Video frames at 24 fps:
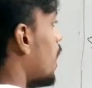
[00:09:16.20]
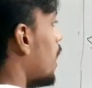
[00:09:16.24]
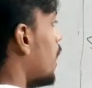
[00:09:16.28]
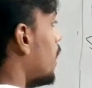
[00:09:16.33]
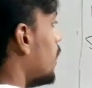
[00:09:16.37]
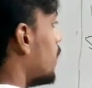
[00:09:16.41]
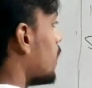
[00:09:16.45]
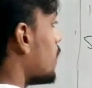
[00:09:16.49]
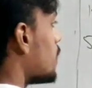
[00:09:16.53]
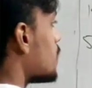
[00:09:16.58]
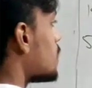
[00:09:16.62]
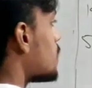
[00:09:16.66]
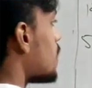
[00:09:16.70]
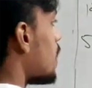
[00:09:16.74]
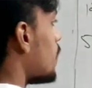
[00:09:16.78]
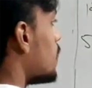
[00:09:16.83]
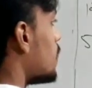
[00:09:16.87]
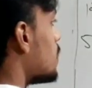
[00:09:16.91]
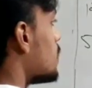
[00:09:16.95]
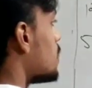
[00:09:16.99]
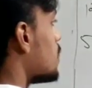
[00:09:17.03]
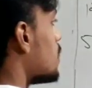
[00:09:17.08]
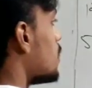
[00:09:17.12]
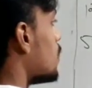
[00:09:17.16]
एट
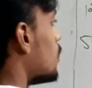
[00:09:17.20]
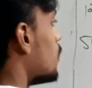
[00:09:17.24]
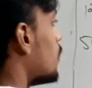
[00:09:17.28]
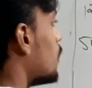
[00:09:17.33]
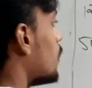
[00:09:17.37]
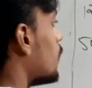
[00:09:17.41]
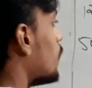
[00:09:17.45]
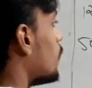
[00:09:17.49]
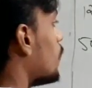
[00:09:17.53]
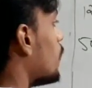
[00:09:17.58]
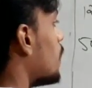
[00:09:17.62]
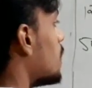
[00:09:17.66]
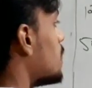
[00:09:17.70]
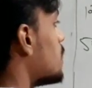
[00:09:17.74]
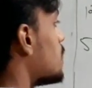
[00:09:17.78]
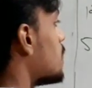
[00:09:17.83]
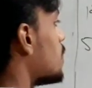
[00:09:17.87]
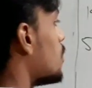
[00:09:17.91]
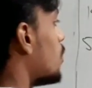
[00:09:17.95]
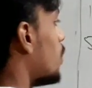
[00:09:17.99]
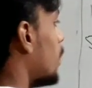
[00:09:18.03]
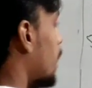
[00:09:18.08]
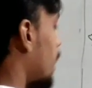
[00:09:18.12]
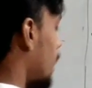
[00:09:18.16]
सेवन जीरो वन
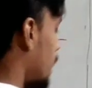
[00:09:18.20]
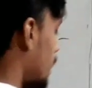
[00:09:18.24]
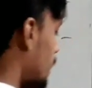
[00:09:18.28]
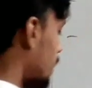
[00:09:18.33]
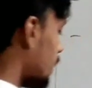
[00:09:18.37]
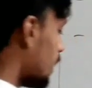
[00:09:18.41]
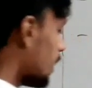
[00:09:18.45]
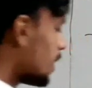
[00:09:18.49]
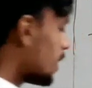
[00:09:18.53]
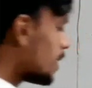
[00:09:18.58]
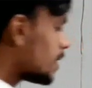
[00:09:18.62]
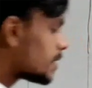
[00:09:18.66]
जीरो एट